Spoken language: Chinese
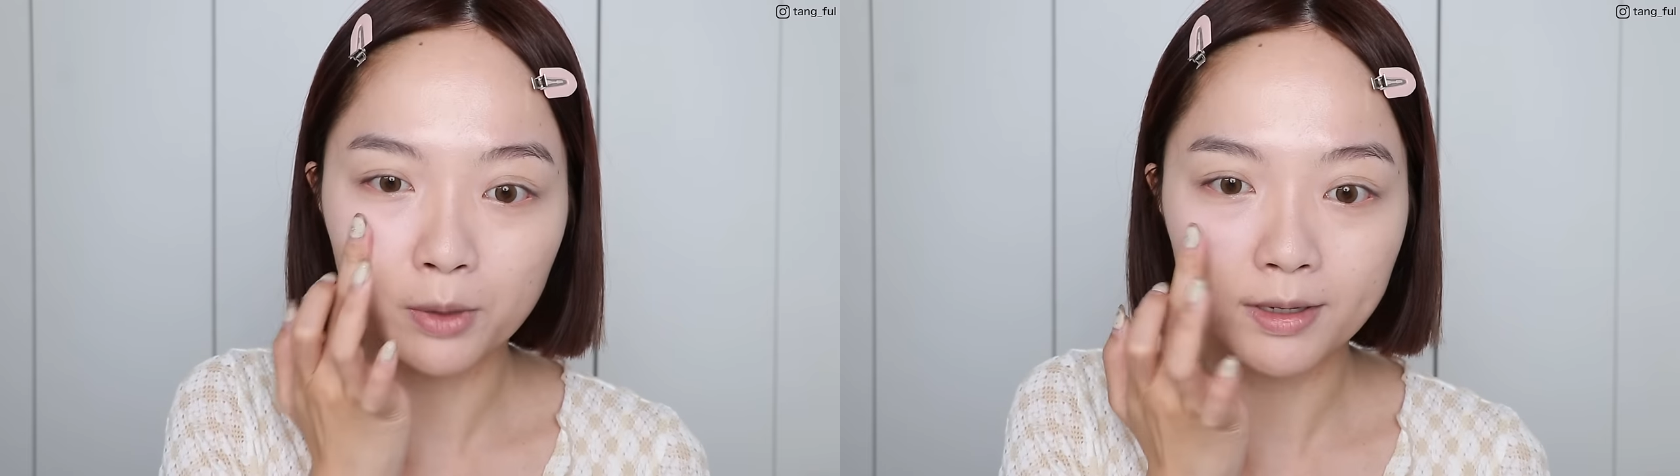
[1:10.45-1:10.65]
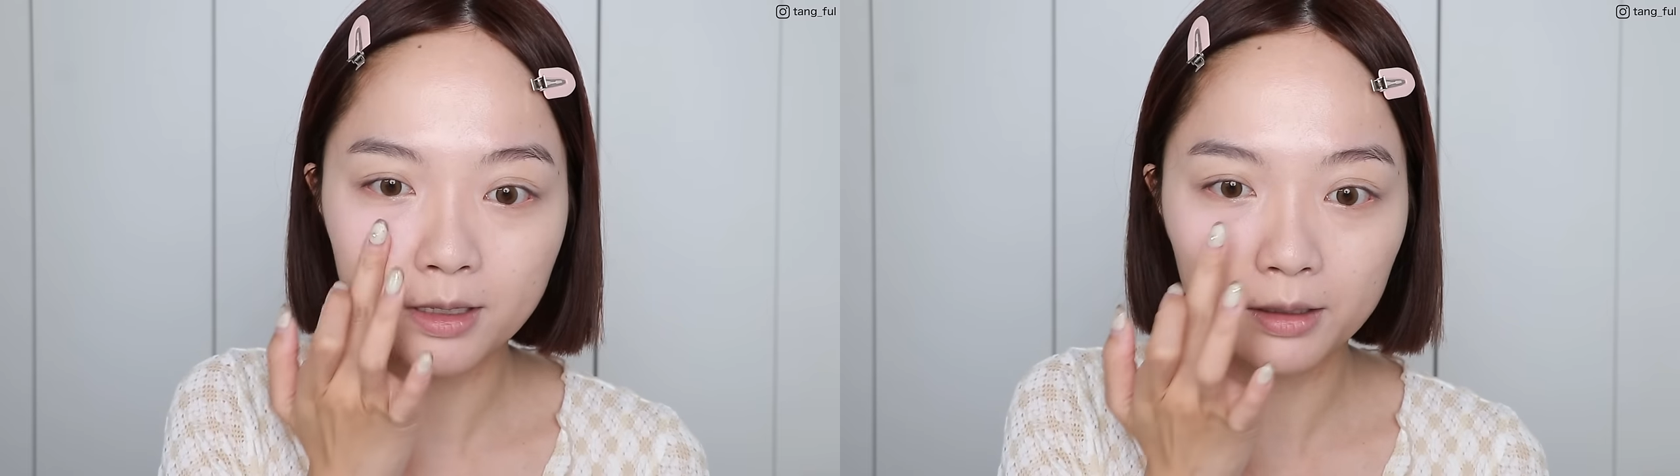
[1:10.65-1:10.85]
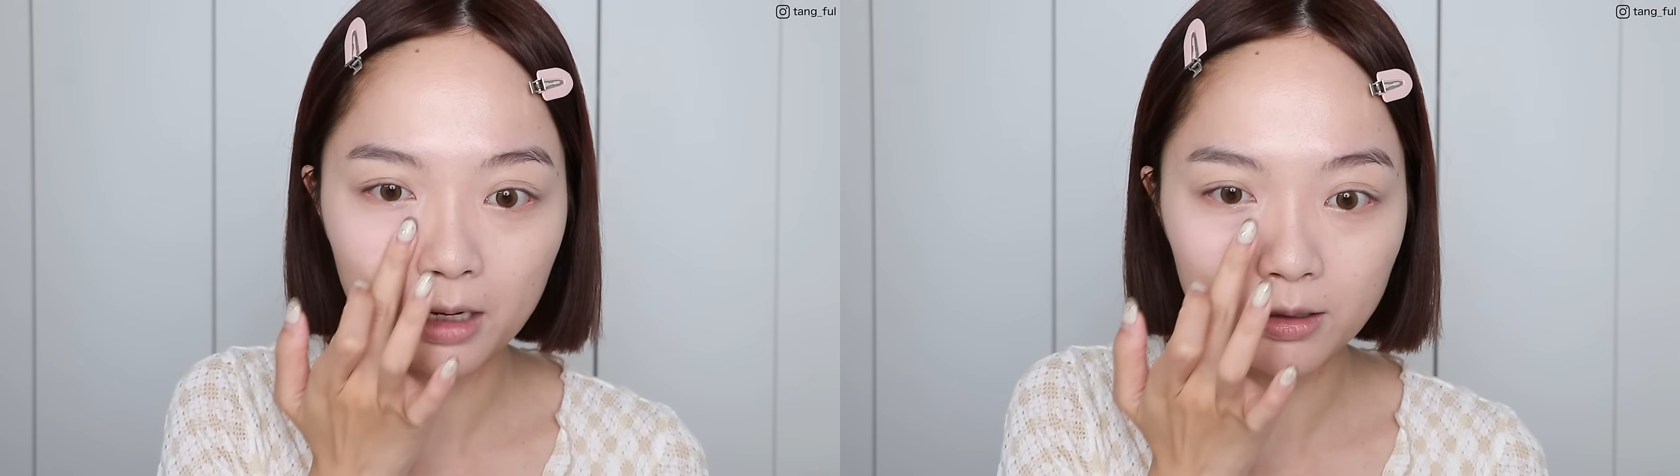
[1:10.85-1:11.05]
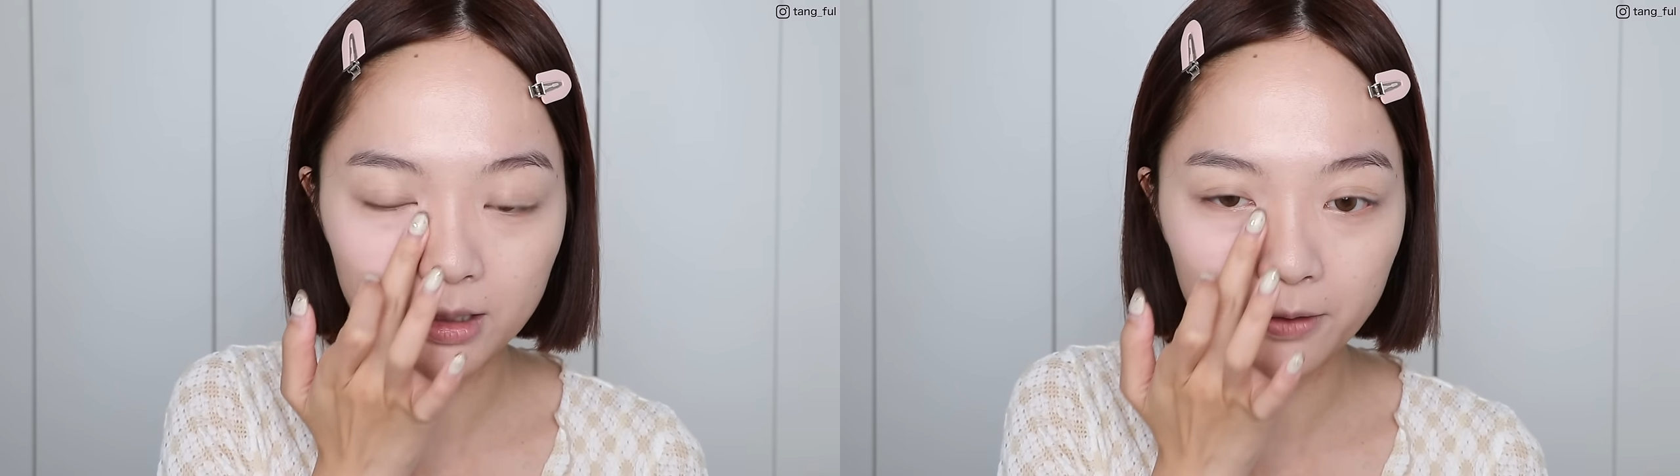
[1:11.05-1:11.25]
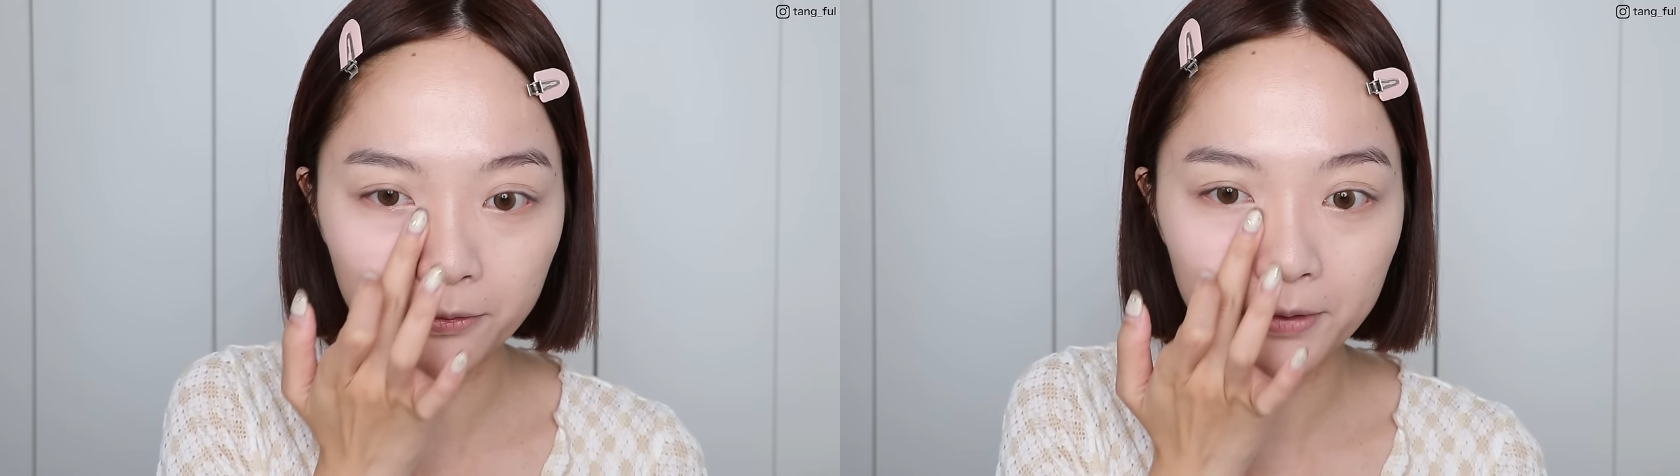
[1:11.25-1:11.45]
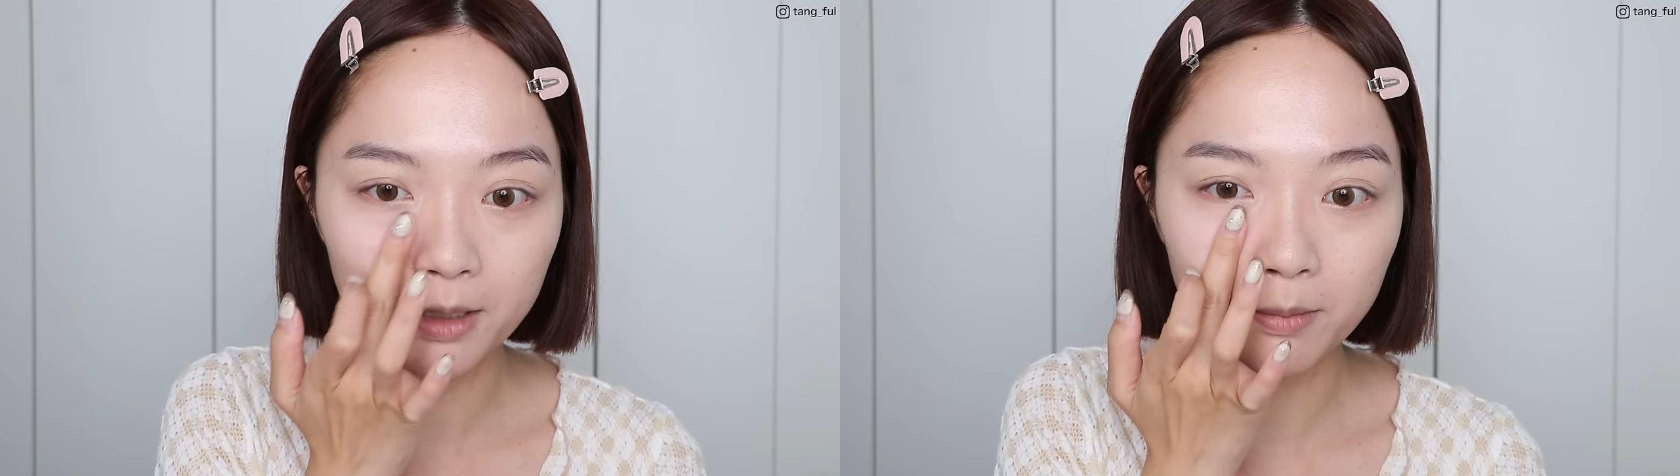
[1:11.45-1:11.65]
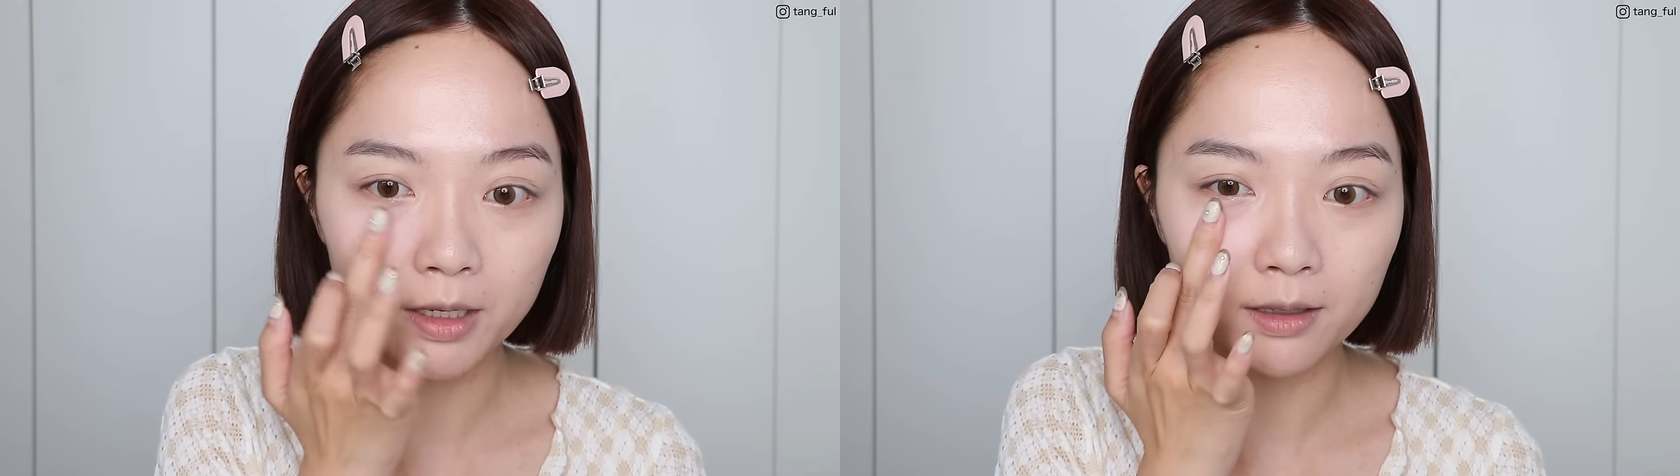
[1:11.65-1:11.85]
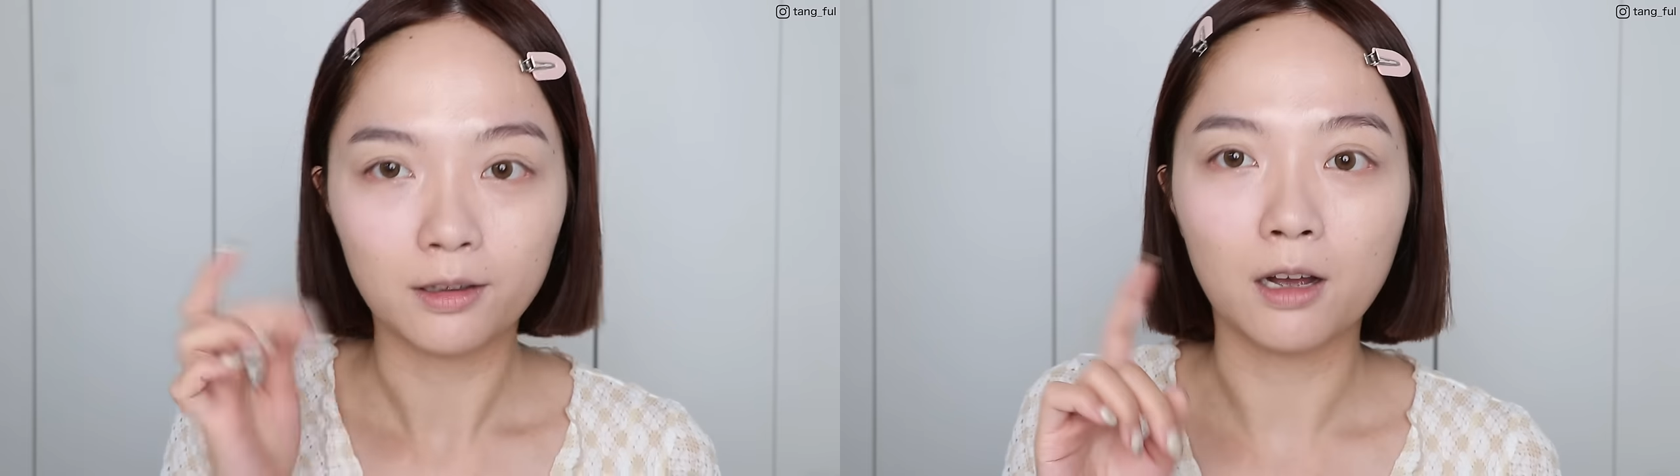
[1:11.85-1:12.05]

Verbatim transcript: 暖色调的肌肤里面，